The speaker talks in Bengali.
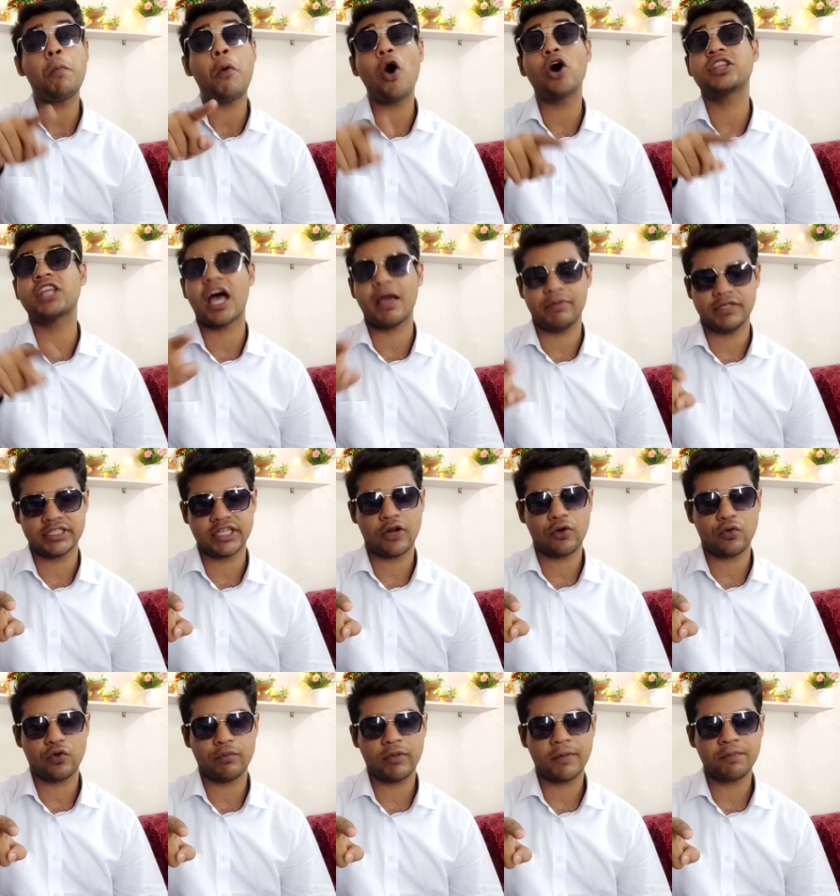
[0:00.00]
পথ আবিষ্কার
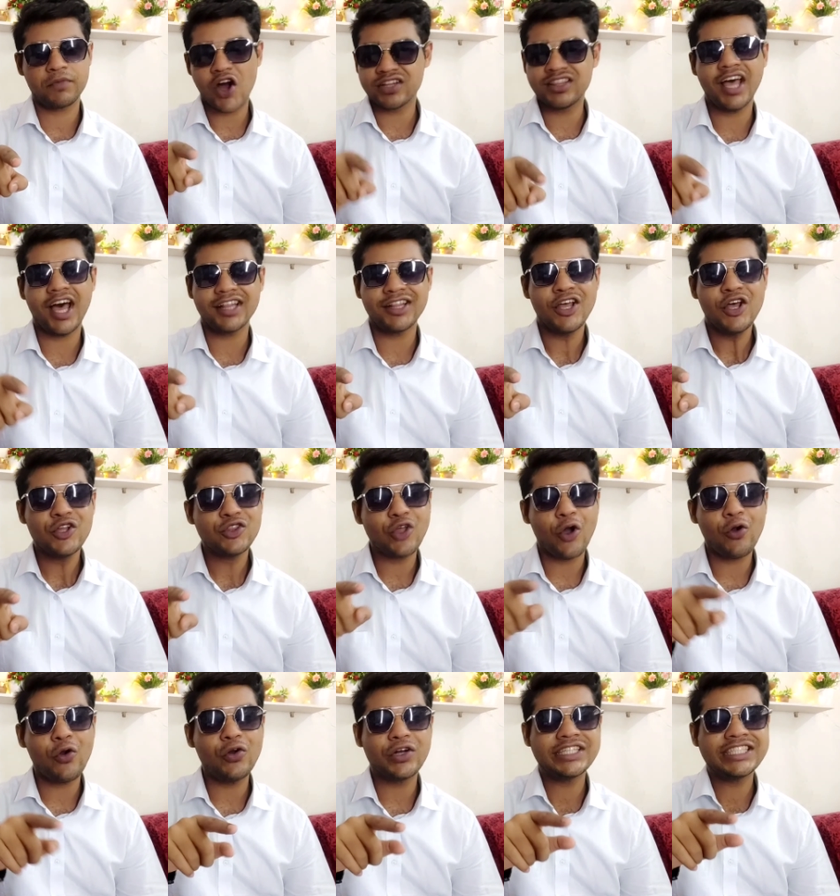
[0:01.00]
করবে অর্থাৎ
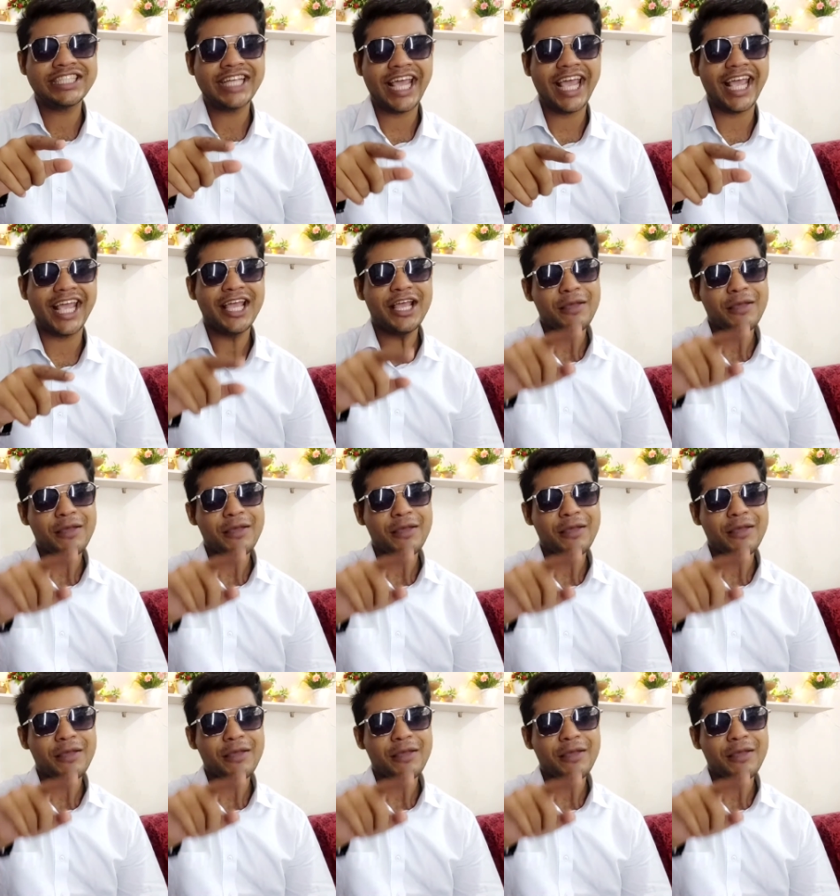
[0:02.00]
তখন সে